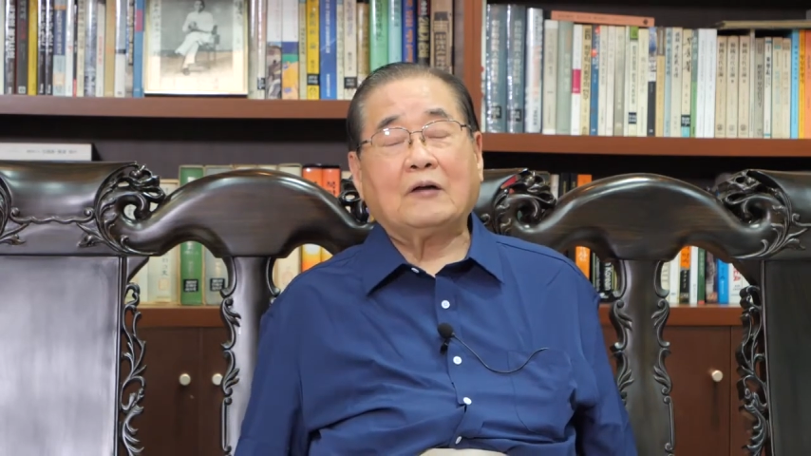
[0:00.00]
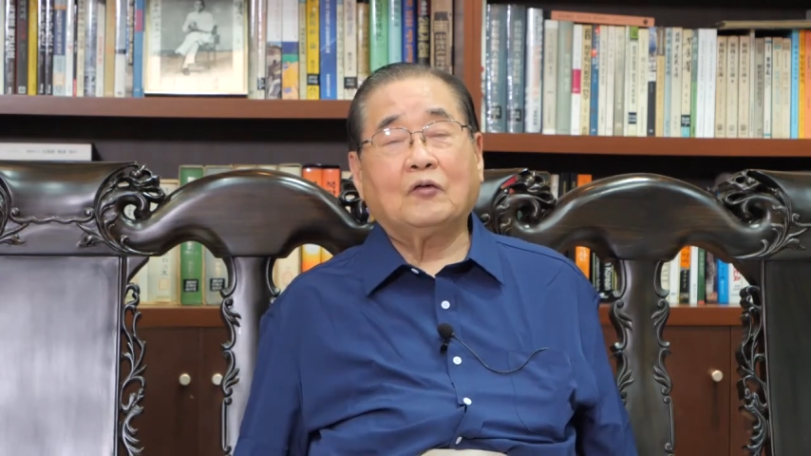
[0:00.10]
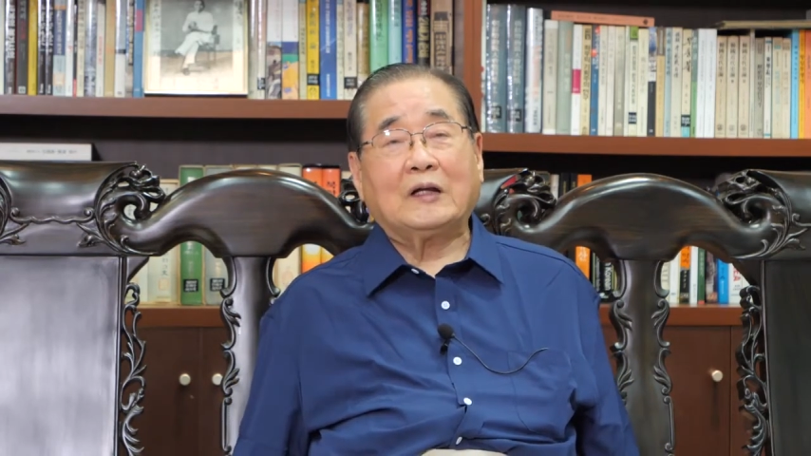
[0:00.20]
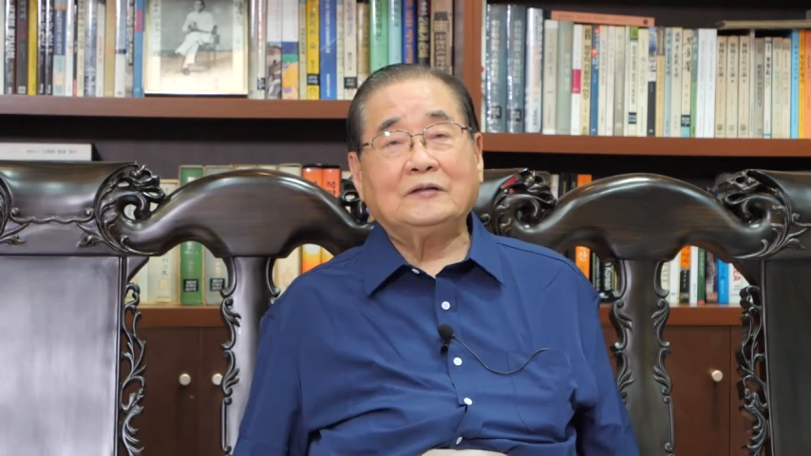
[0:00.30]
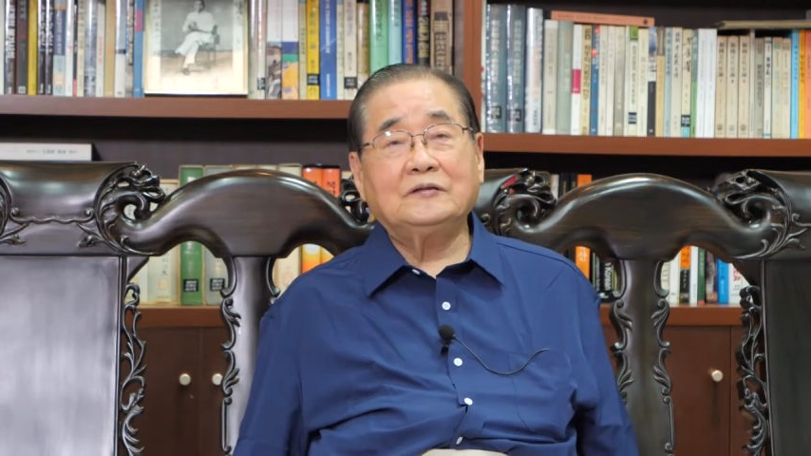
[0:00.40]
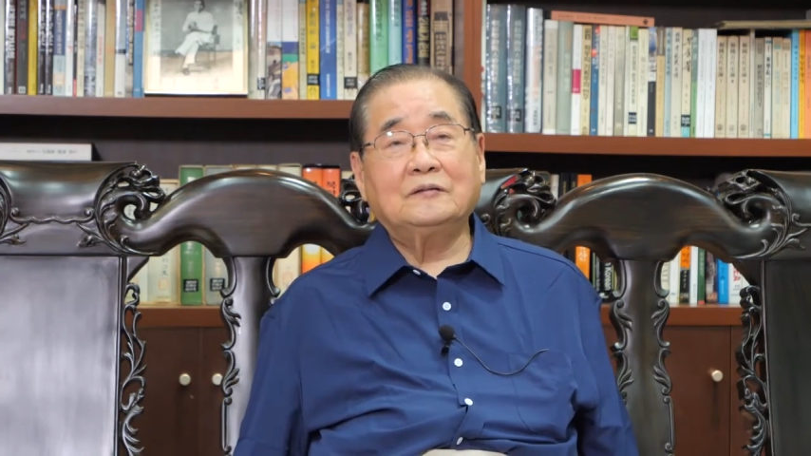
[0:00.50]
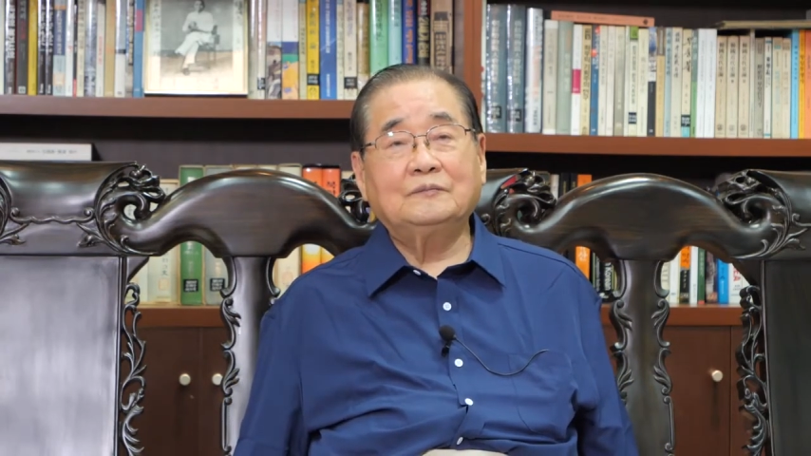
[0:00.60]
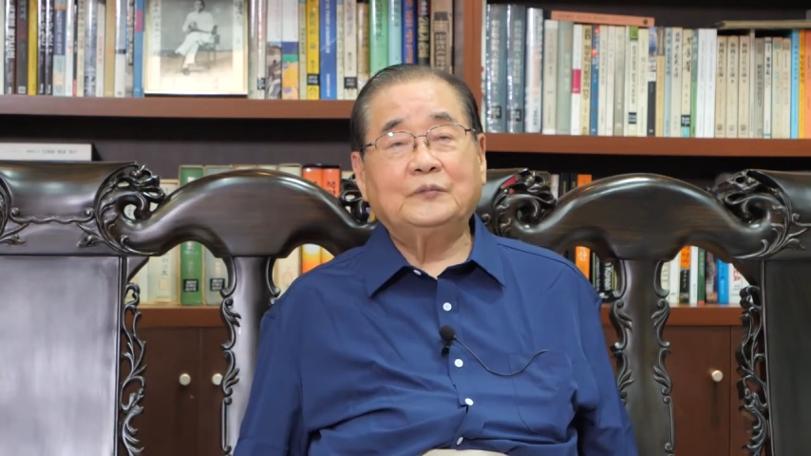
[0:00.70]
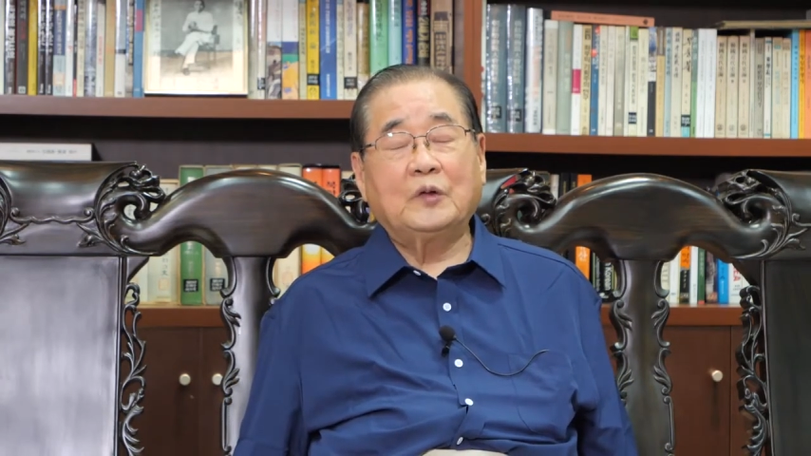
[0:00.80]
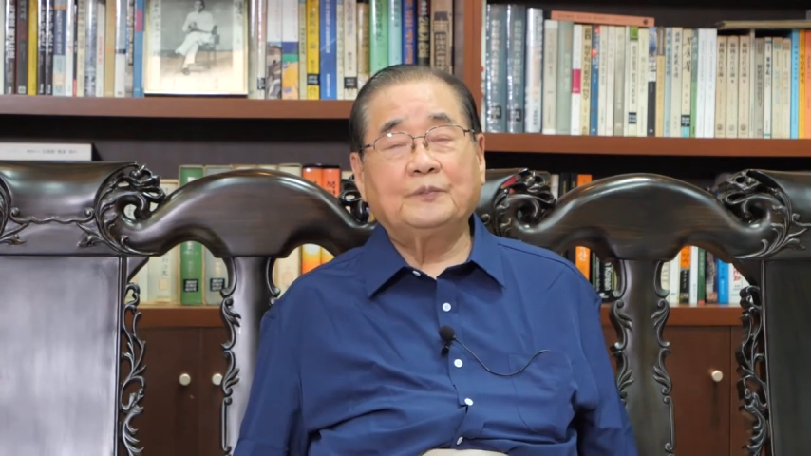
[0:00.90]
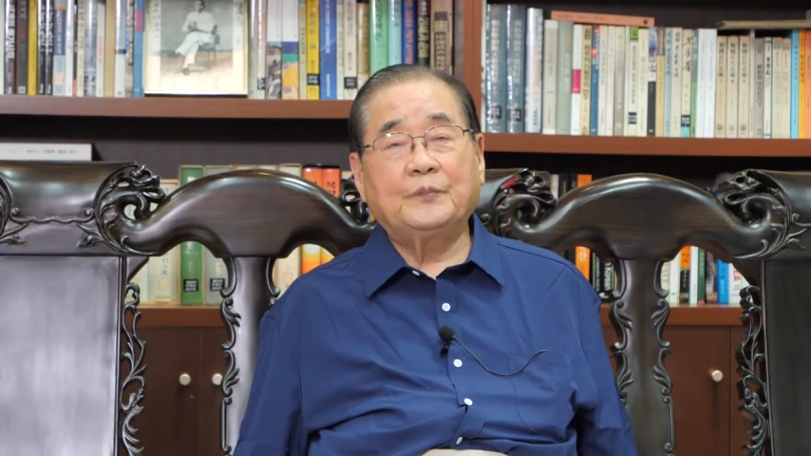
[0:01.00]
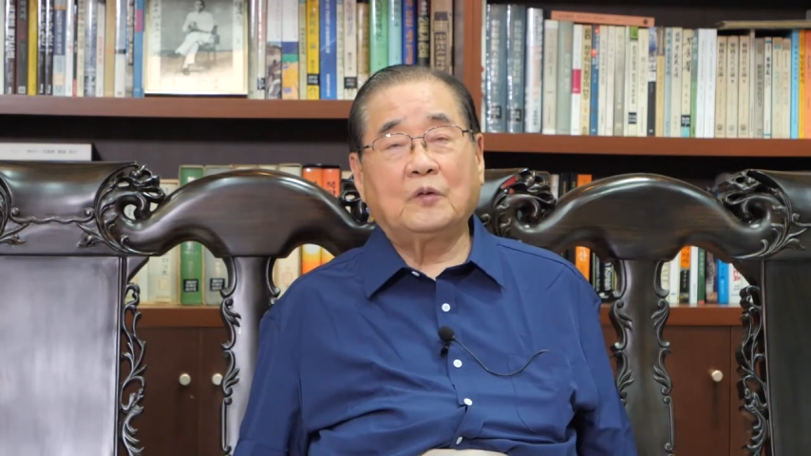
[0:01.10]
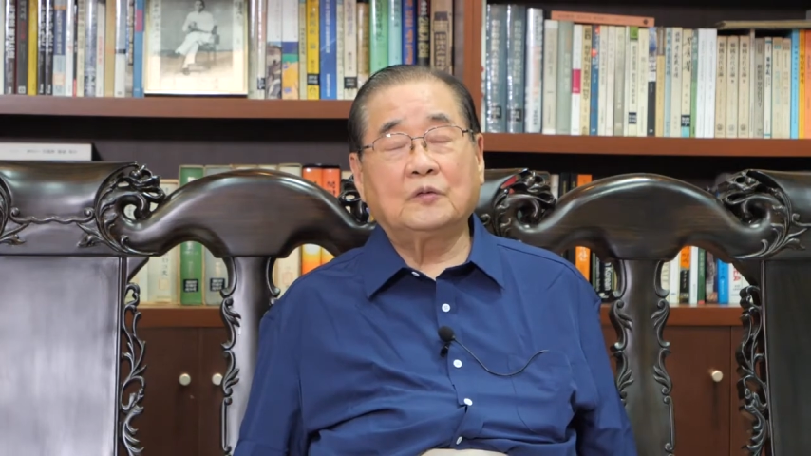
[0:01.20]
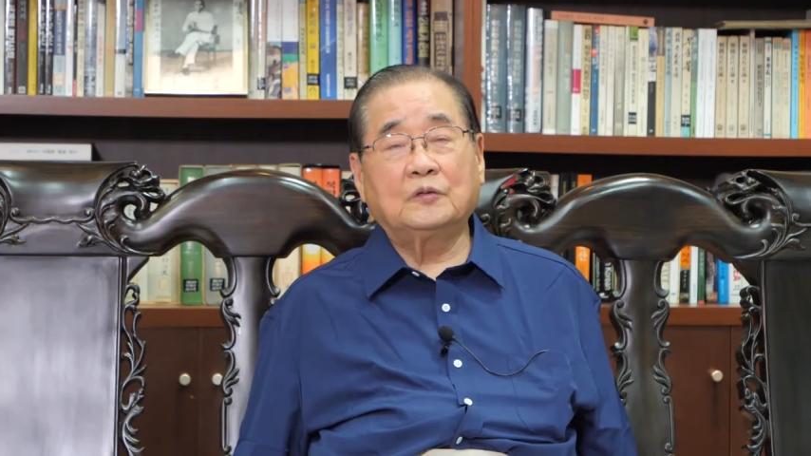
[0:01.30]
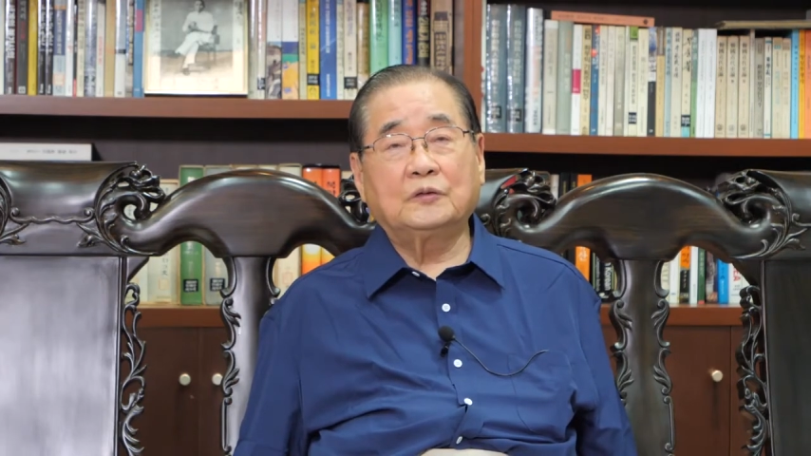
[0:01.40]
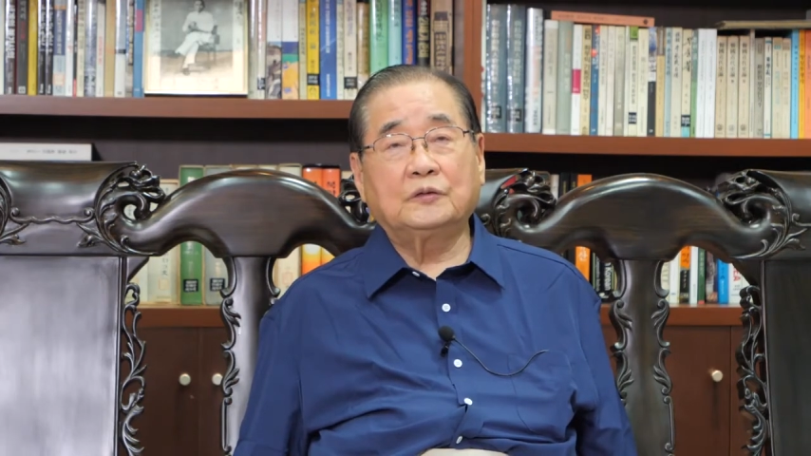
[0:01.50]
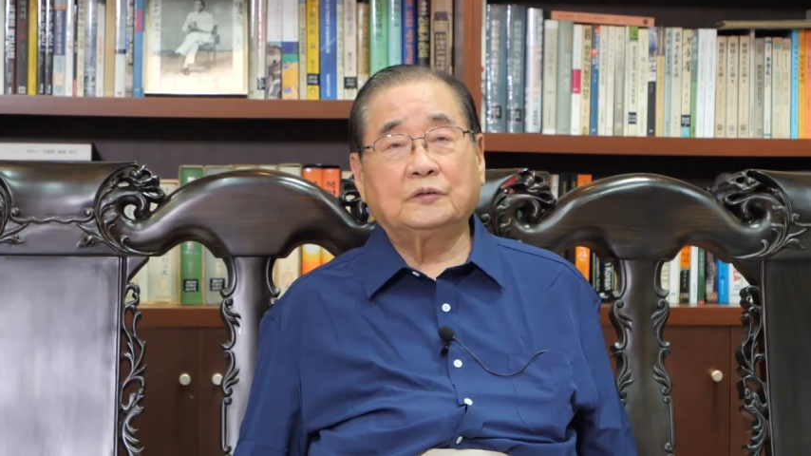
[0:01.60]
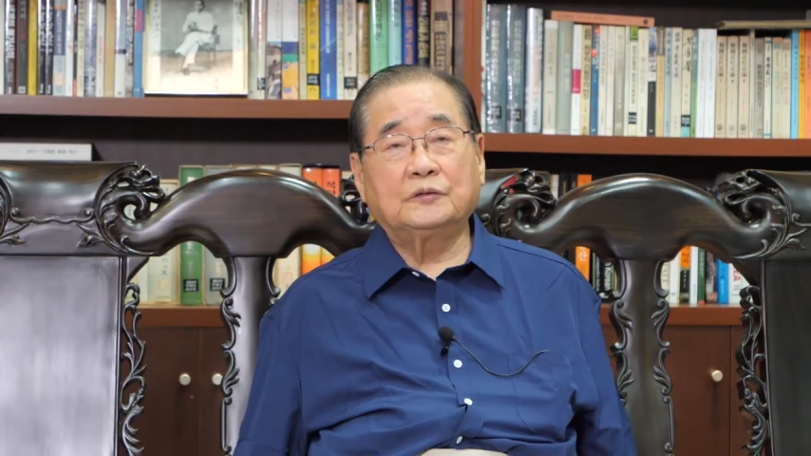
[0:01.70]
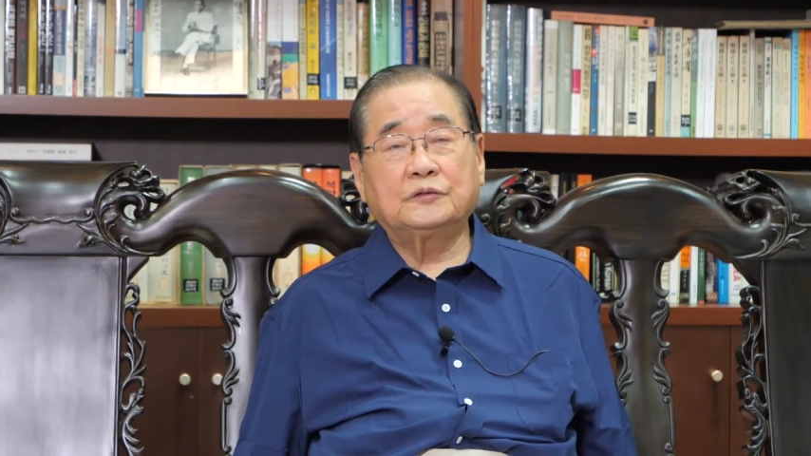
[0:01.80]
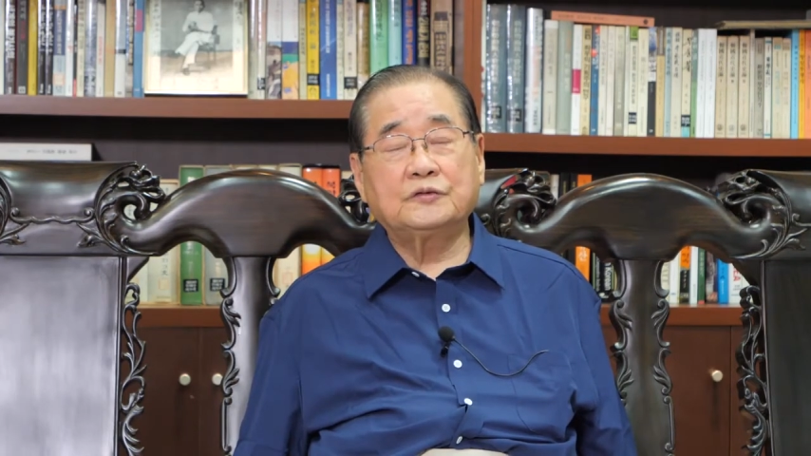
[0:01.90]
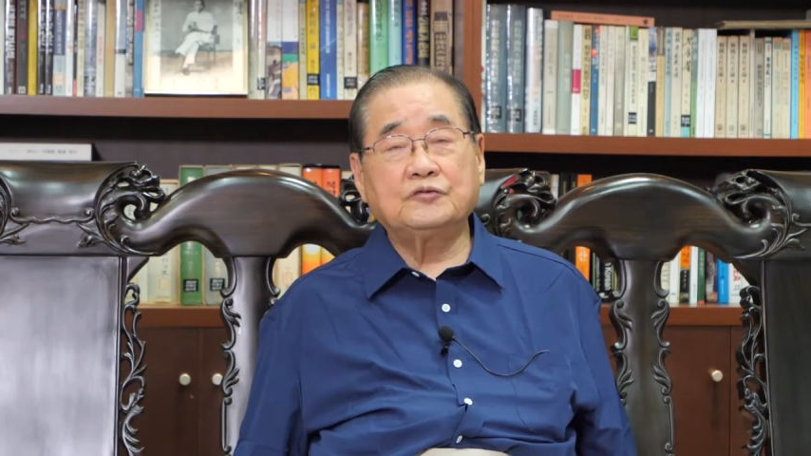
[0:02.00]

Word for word: 학원안정법 보고 네.